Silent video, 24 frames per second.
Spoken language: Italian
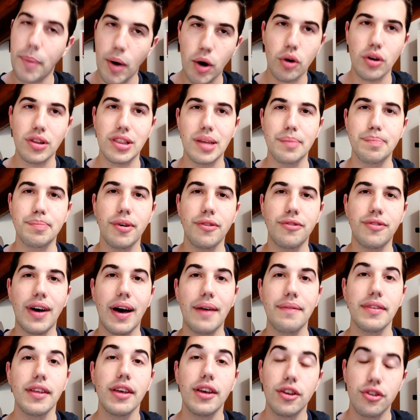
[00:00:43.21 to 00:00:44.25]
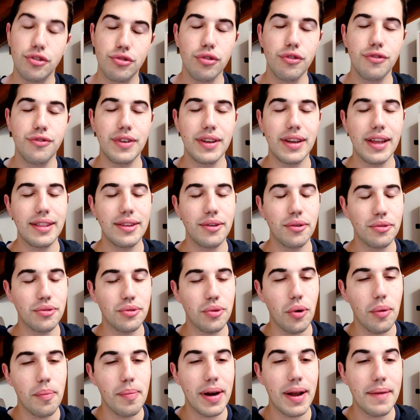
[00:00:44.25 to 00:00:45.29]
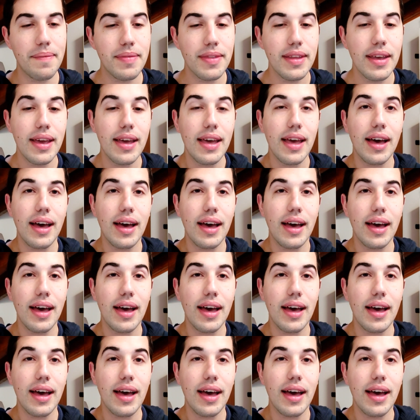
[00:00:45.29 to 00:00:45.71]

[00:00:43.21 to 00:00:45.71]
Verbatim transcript: poco tempo fa, sul fine di ottobre.